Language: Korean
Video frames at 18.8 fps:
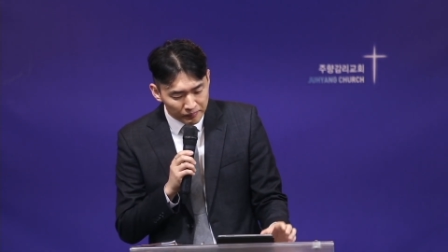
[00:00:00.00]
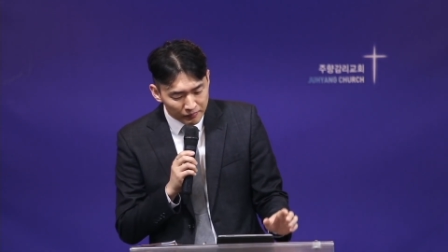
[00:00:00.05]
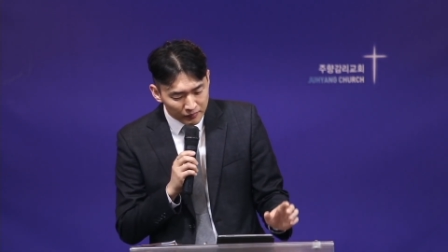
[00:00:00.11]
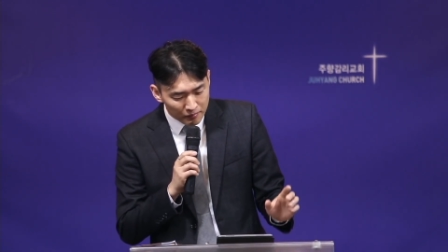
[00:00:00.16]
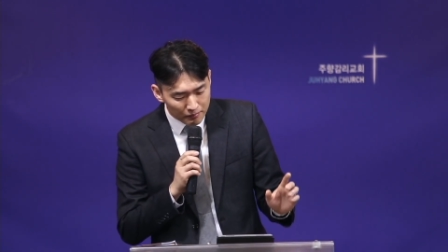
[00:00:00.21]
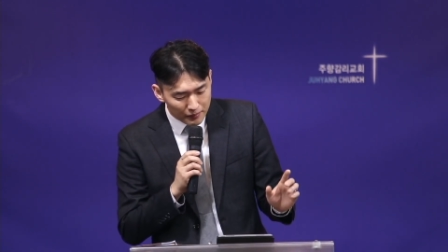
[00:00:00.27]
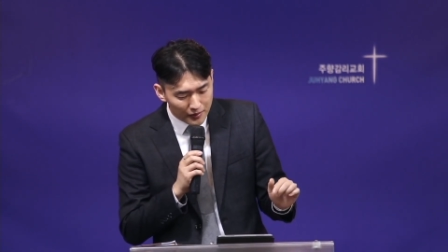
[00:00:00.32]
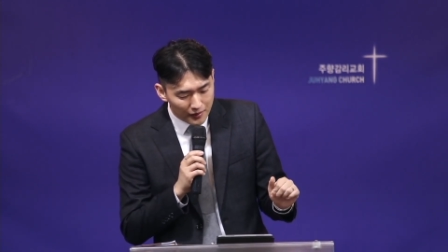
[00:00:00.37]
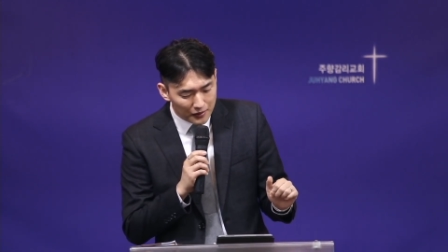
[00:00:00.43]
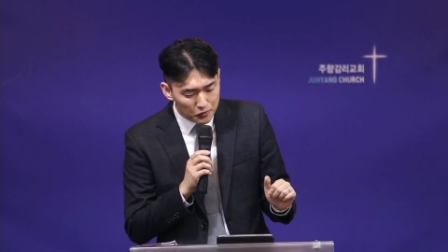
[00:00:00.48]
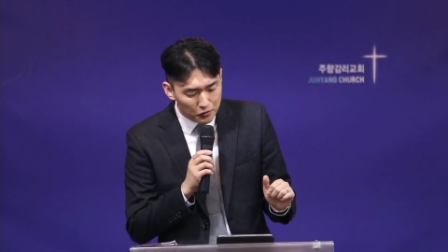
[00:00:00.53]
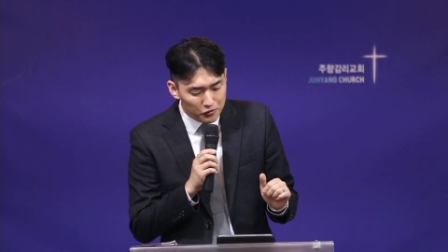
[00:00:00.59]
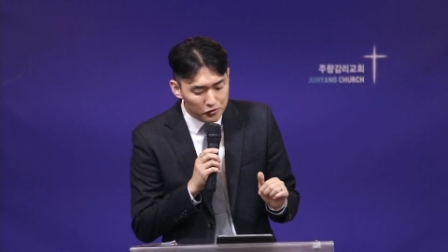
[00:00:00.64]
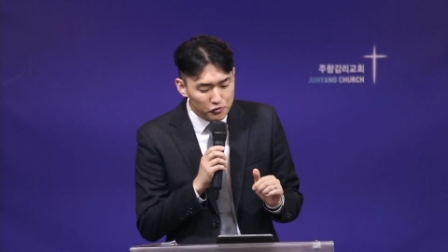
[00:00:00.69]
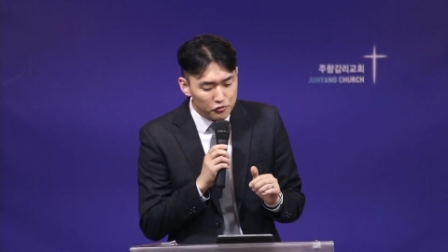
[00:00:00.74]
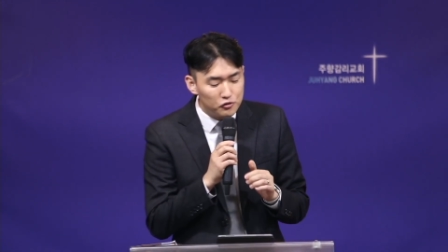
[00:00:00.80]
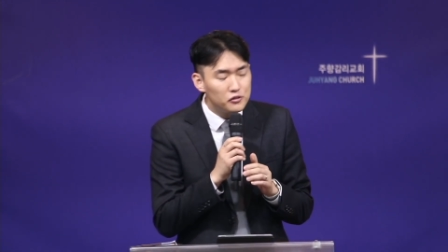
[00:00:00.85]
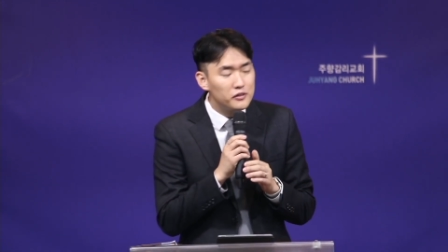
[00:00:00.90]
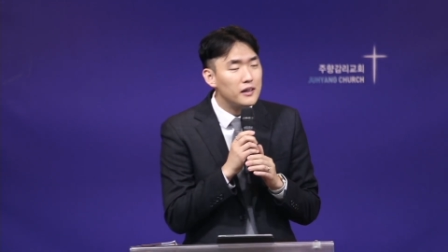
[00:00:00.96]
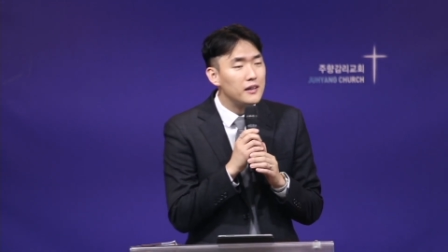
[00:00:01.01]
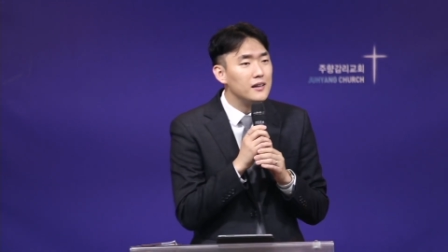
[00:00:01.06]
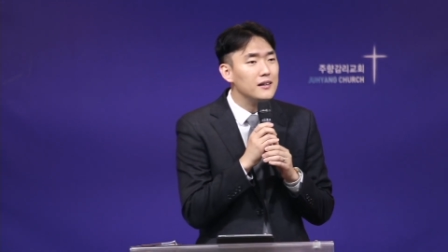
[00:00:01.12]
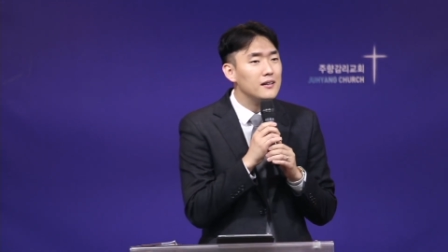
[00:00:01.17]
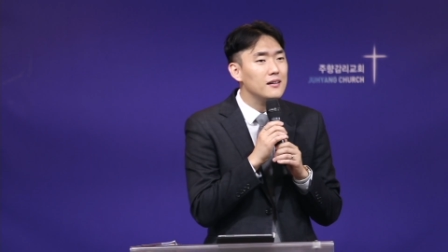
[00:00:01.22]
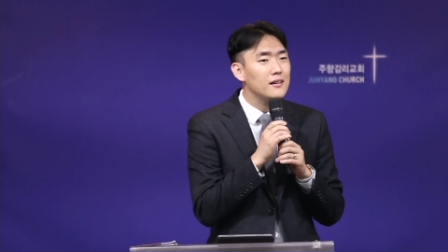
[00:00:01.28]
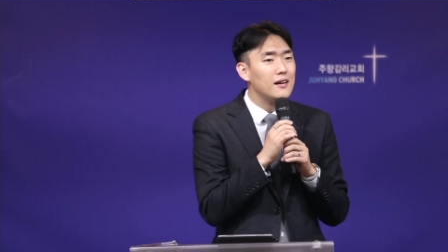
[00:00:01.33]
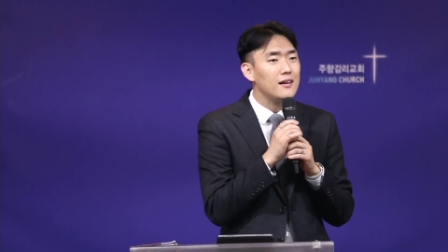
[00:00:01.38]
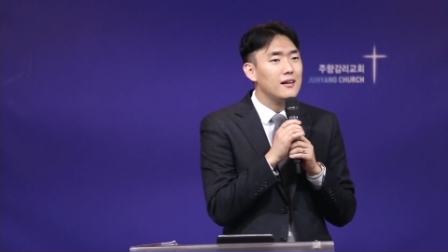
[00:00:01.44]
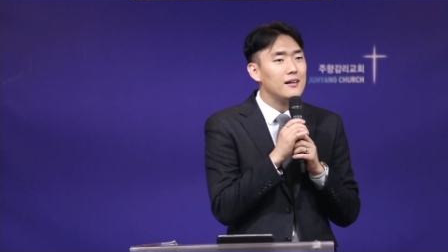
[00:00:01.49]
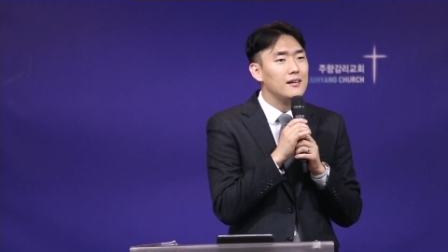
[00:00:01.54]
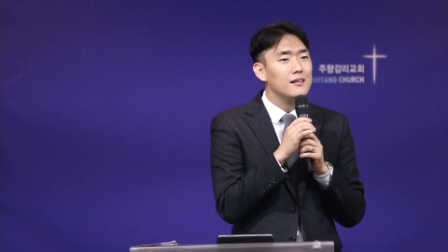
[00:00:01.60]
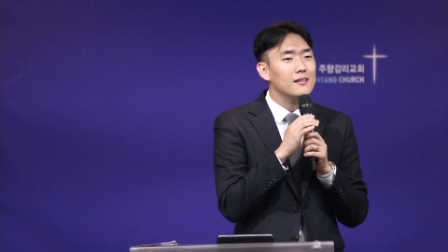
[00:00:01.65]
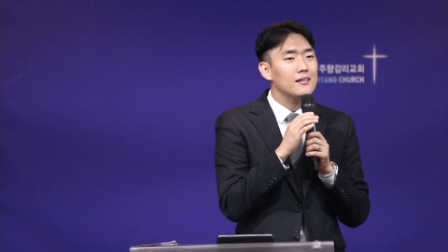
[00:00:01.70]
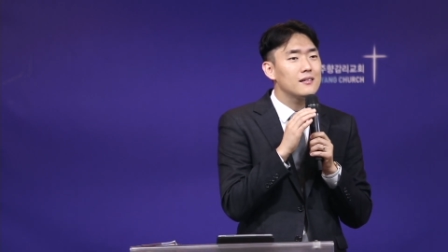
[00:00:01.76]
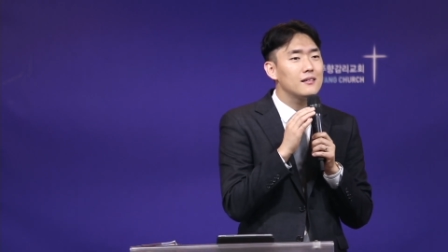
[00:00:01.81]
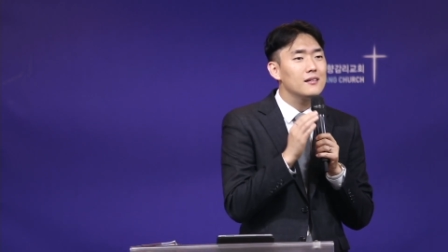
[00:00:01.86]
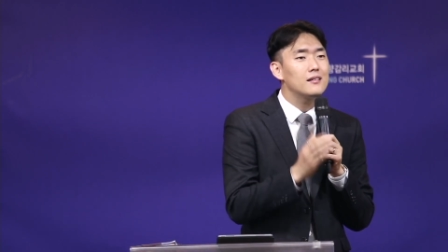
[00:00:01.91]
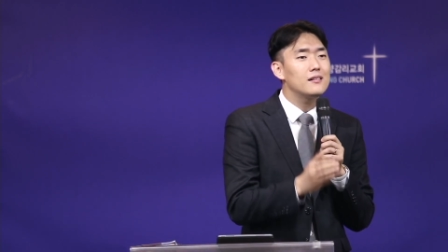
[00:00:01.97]
빌라도는
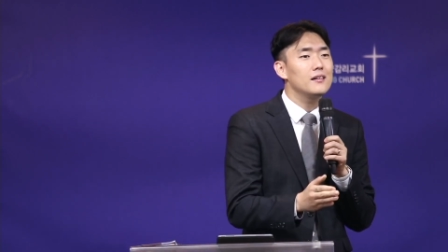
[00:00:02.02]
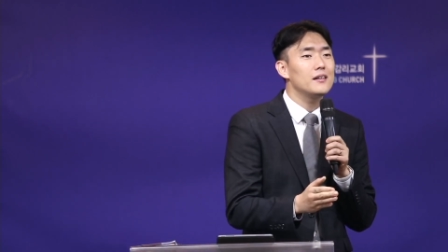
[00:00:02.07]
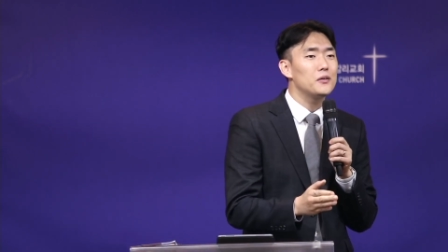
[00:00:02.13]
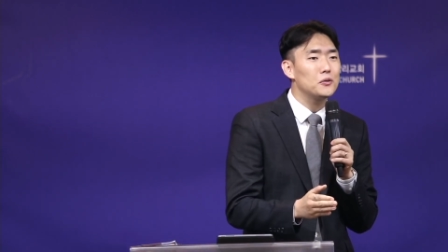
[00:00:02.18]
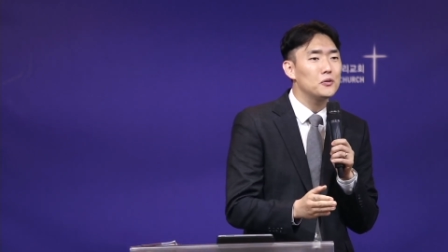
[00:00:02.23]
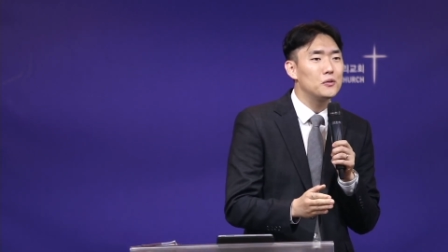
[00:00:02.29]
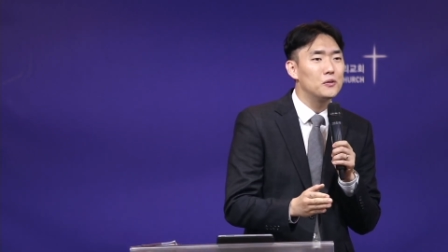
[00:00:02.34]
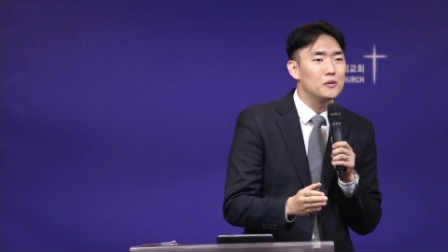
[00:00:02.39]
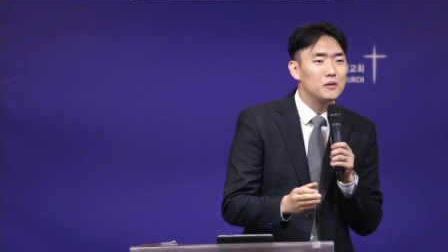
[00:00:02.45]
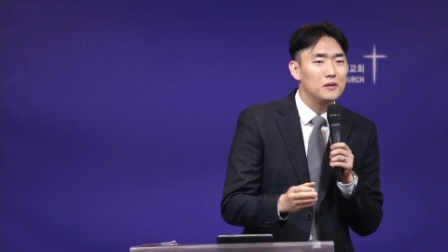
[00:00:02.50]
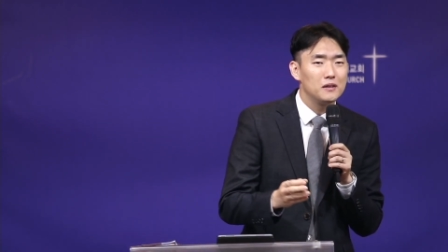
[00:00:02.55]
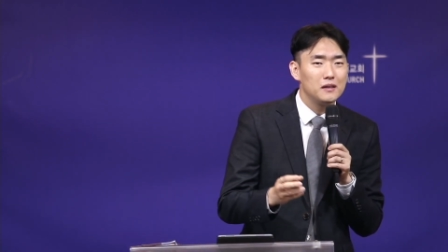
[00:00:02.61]
유대인의 뜻대로